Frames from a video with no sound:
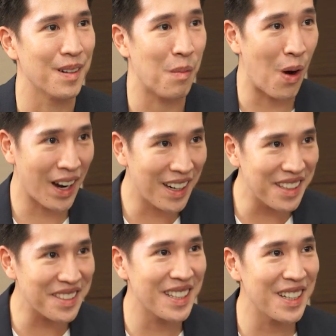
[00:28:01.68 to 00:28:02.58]
มองให้ลึก
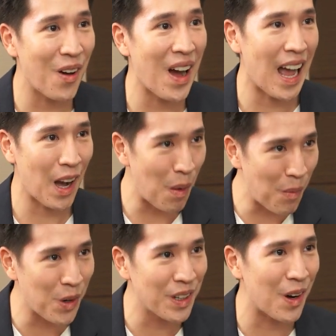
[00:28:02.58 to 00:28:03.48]
ซึ้งลองหาข้อ
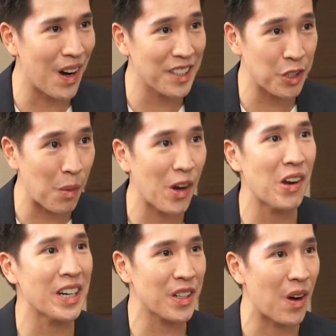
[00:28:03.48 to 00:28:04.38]
มูลของไอชีวอเรา
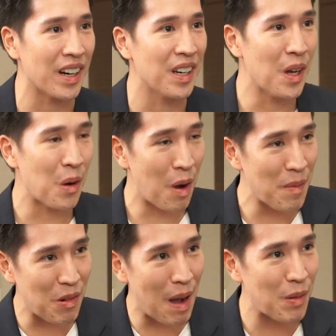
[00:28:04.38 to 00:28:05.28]
นั่นก่อน ว่า
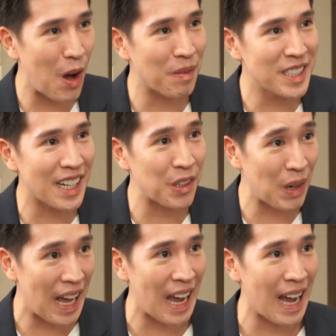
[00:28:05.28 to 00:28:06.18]
มีความพร้อมที่จะดู
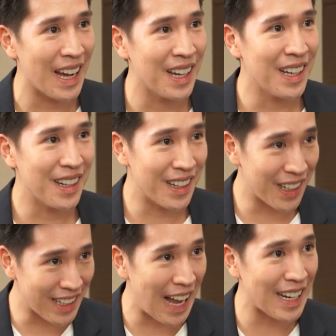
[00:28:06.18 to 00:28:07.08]
แล
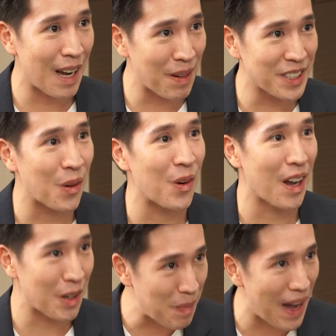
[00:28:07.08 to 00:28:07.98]
การทำไอชีวของ
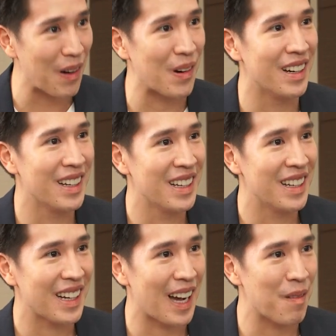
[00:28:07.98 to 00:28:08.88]
เราหรือเปล่า ใช่
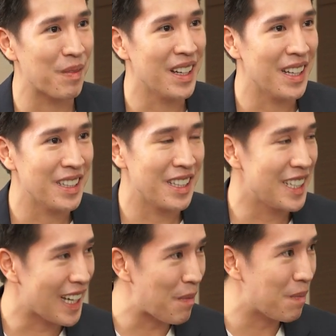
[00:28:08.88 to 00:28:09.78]
ค่ะครับที
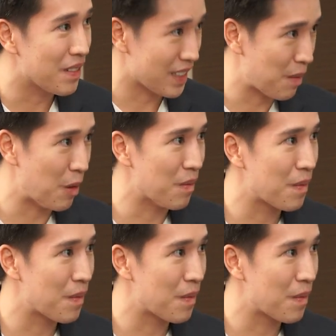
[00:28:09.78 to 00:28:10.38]
นี้ครับในแง่กลุ่